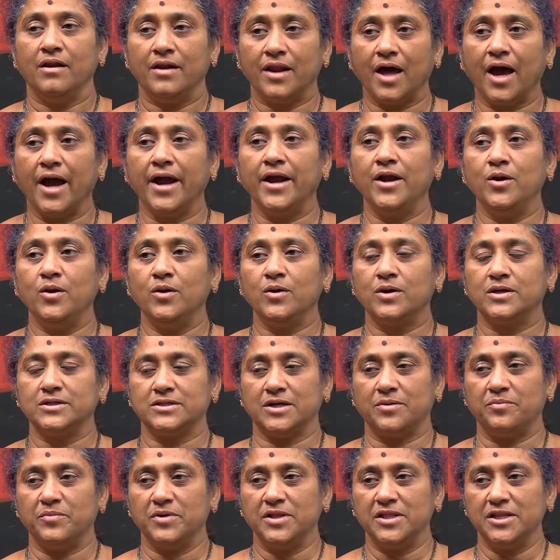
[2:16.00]
నాయుడులకి
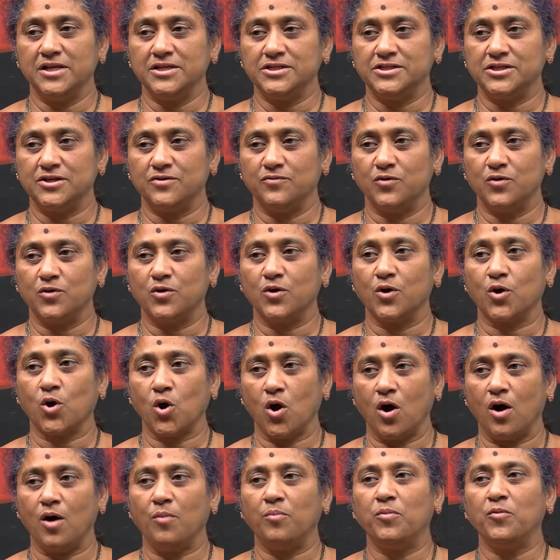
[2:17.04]
సంబంధించిన ఓట్లు
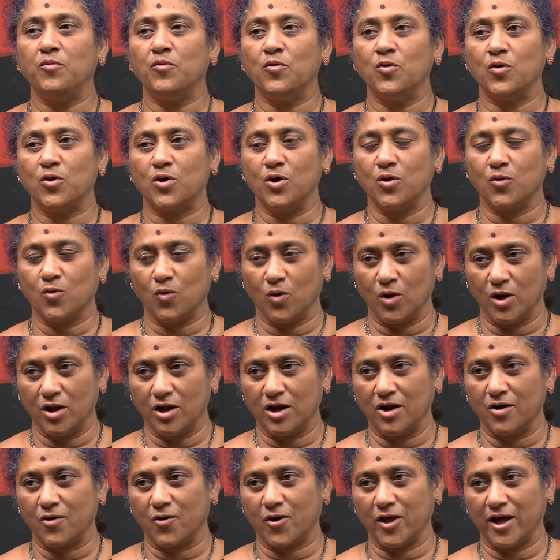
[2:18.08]
కాపు ఓట్లు
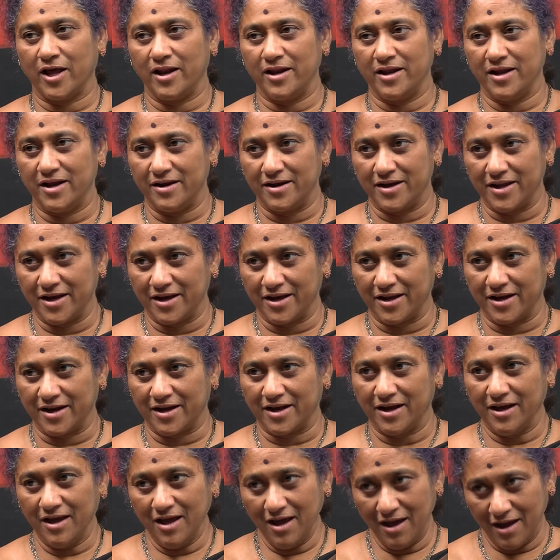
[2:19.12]
కొల్లగట్టాలి అంటే
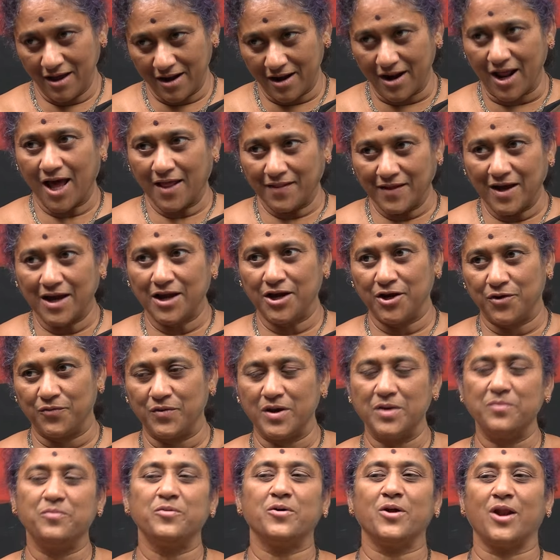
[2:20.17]
గనక రాధా
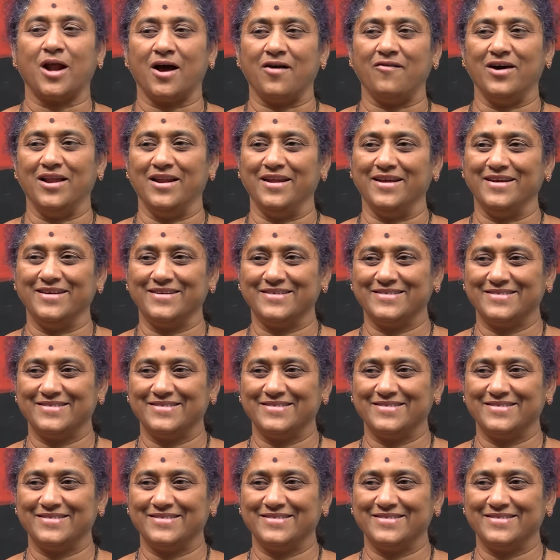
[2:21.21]
ఇటువైపుకి రావాలి